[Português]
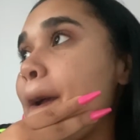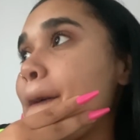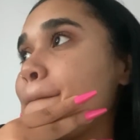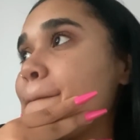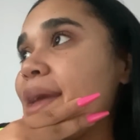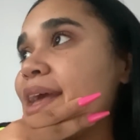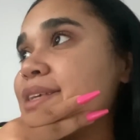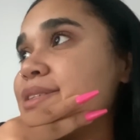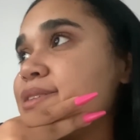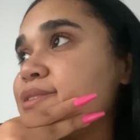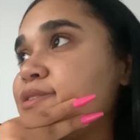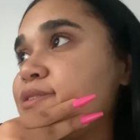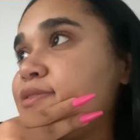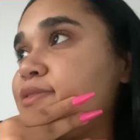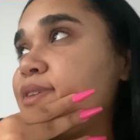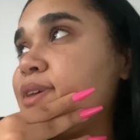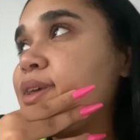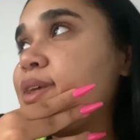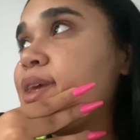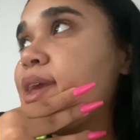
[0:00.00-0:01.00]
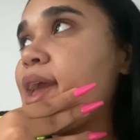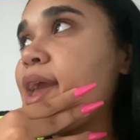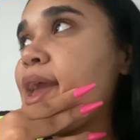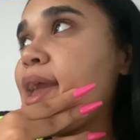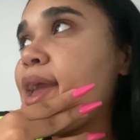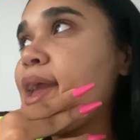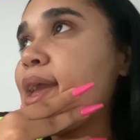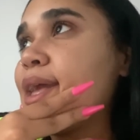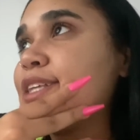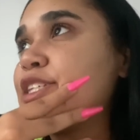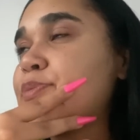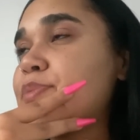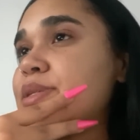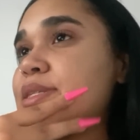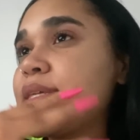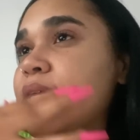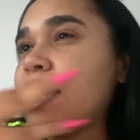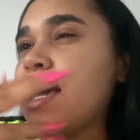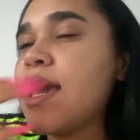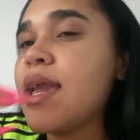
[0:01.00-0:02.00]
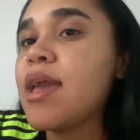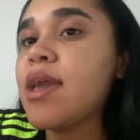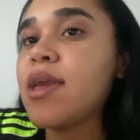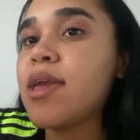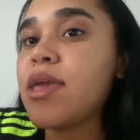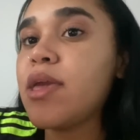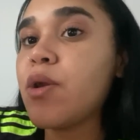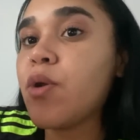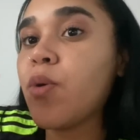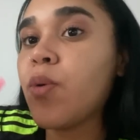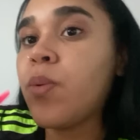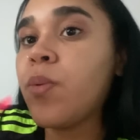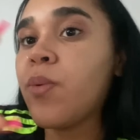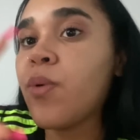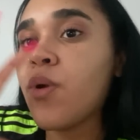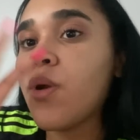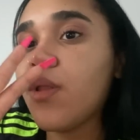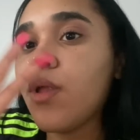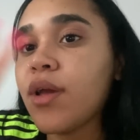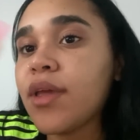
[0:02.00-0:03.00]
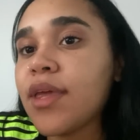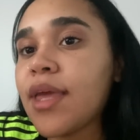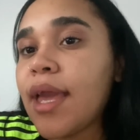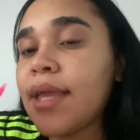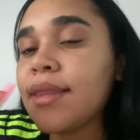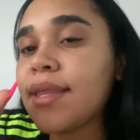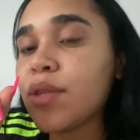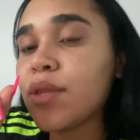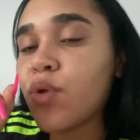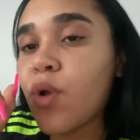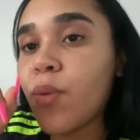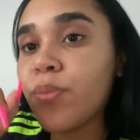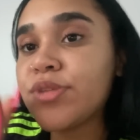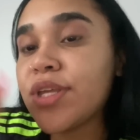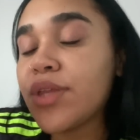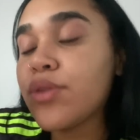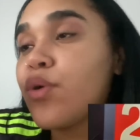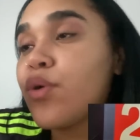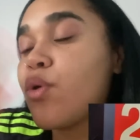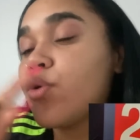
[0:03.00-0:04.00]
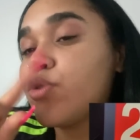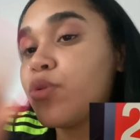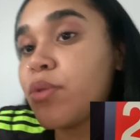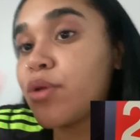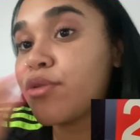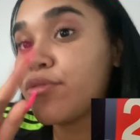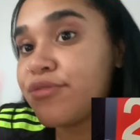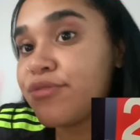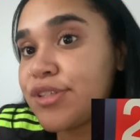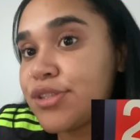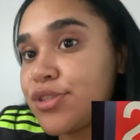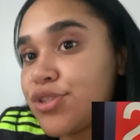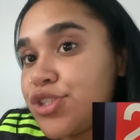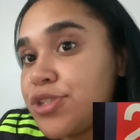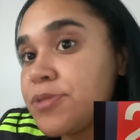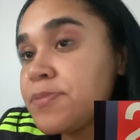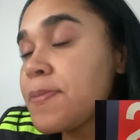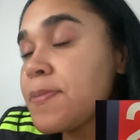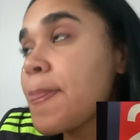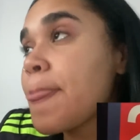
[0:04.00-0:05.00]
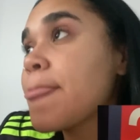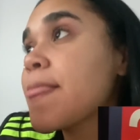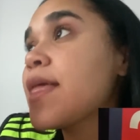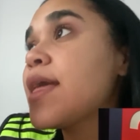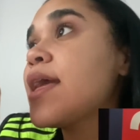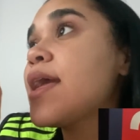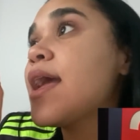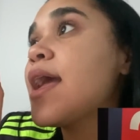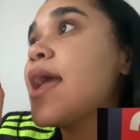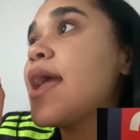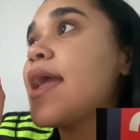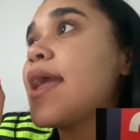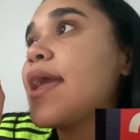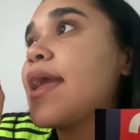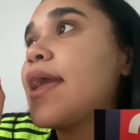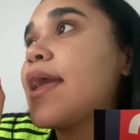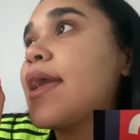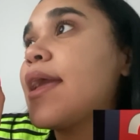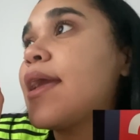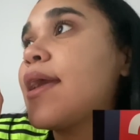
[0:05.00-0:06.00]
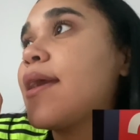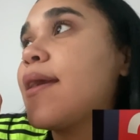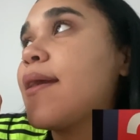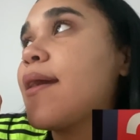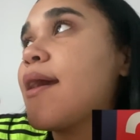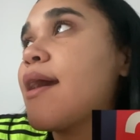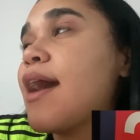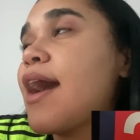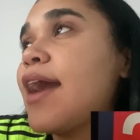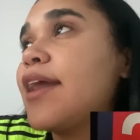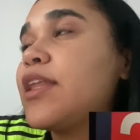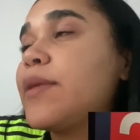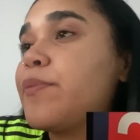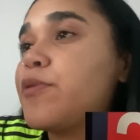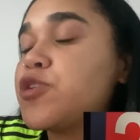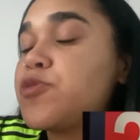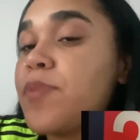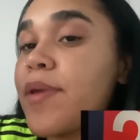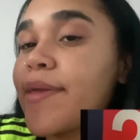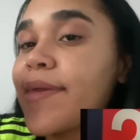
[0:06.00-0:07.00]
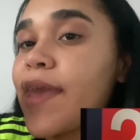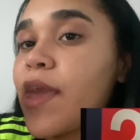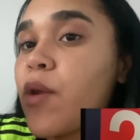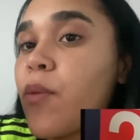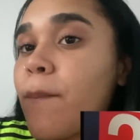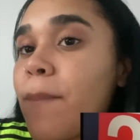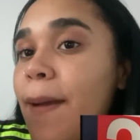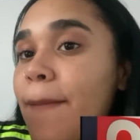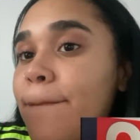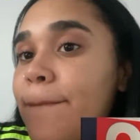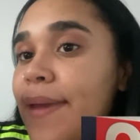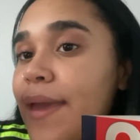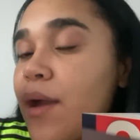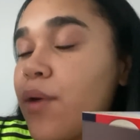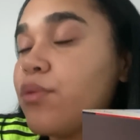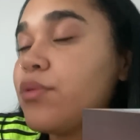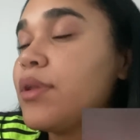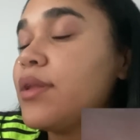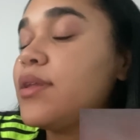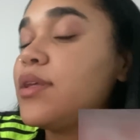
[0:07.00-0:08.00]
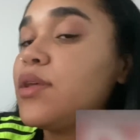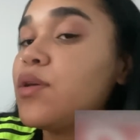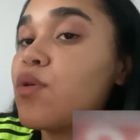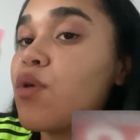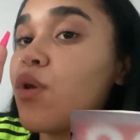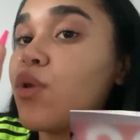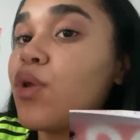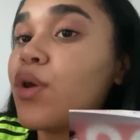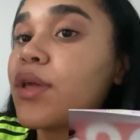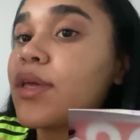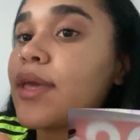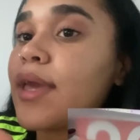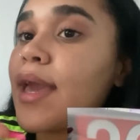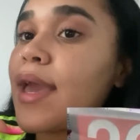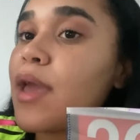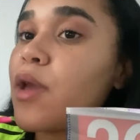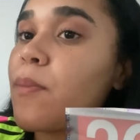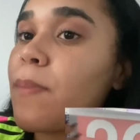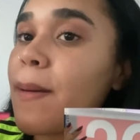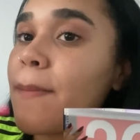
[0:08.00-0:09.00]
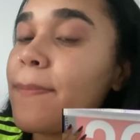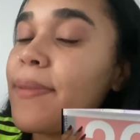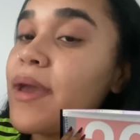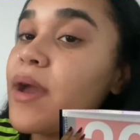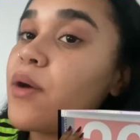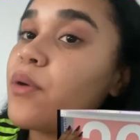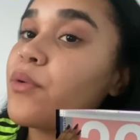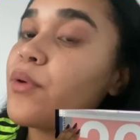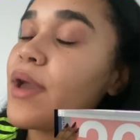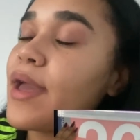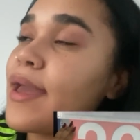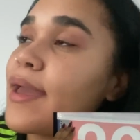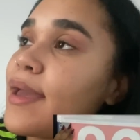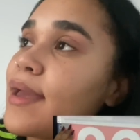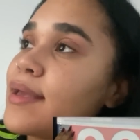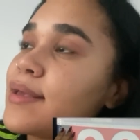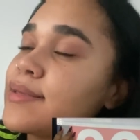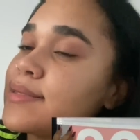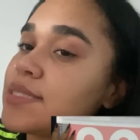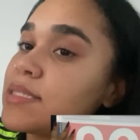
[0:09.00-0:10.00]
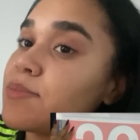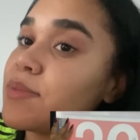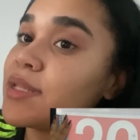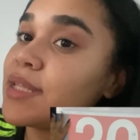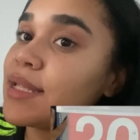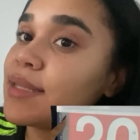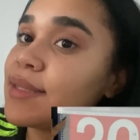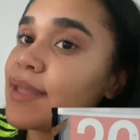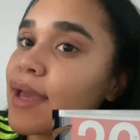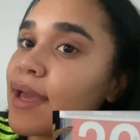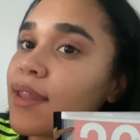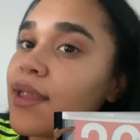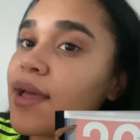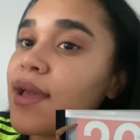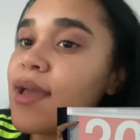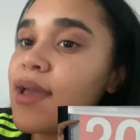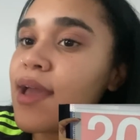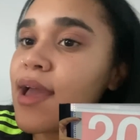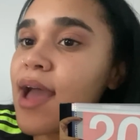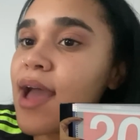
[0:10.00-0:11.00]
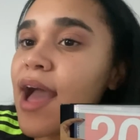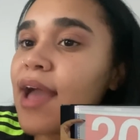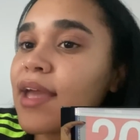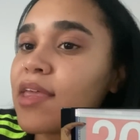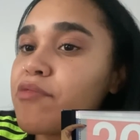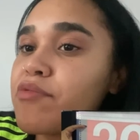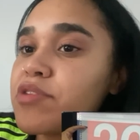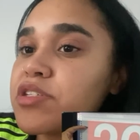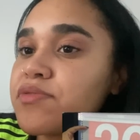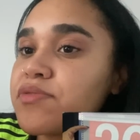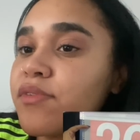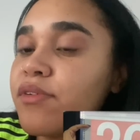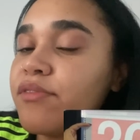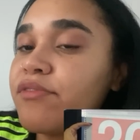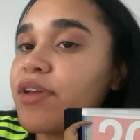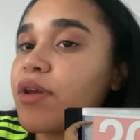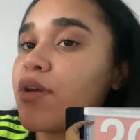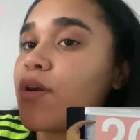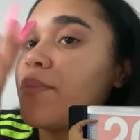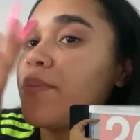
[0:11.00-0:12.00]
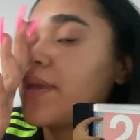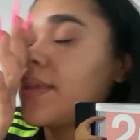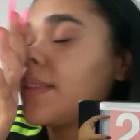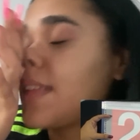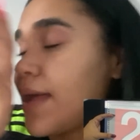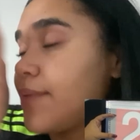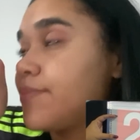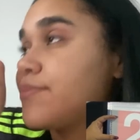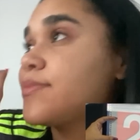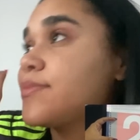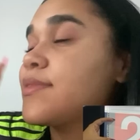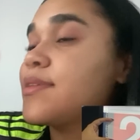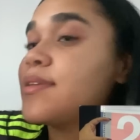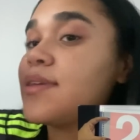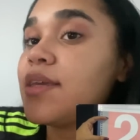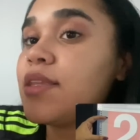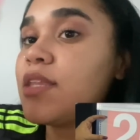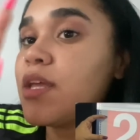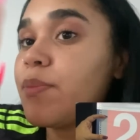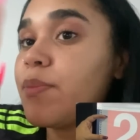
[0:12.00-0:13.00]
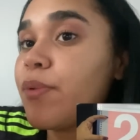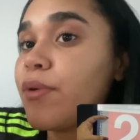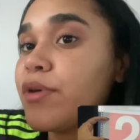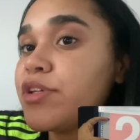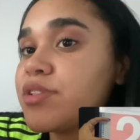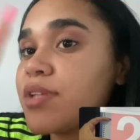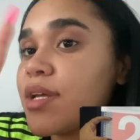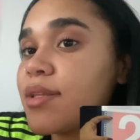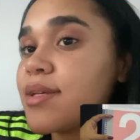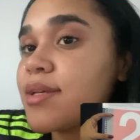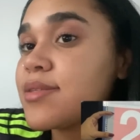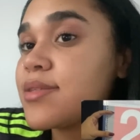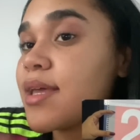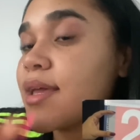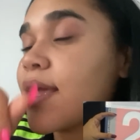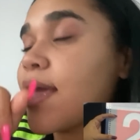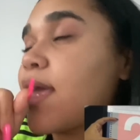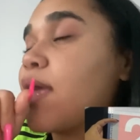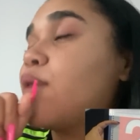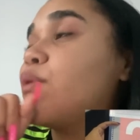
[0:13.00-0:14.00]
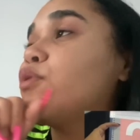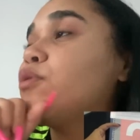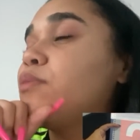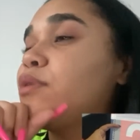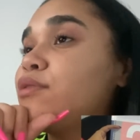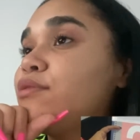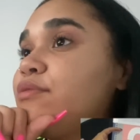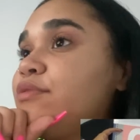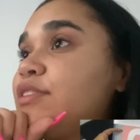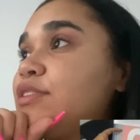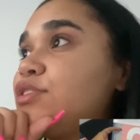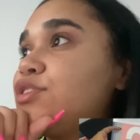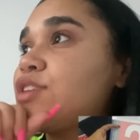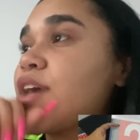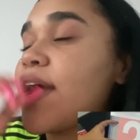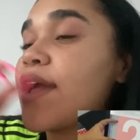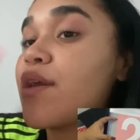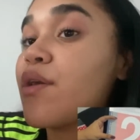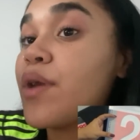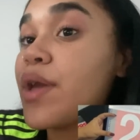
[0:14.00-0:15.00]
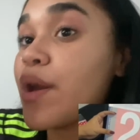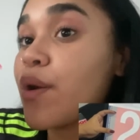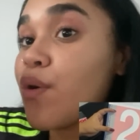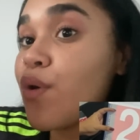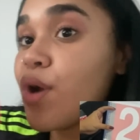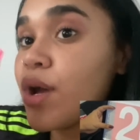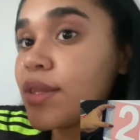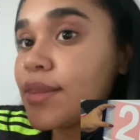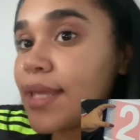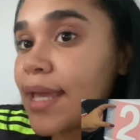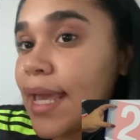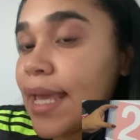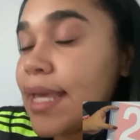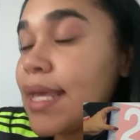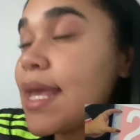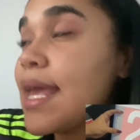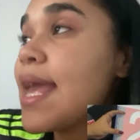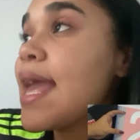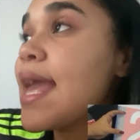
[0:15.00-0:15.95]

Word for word: mas enfim, é tipo assim, eu coloquei né, no computador o número 20, é, aí depois peguei um papel e coloquei o papel é, em cima da tela. Aqui vocês vão ver como é que tá. E depois, né, desenhei o número 20. Aí eu recortei.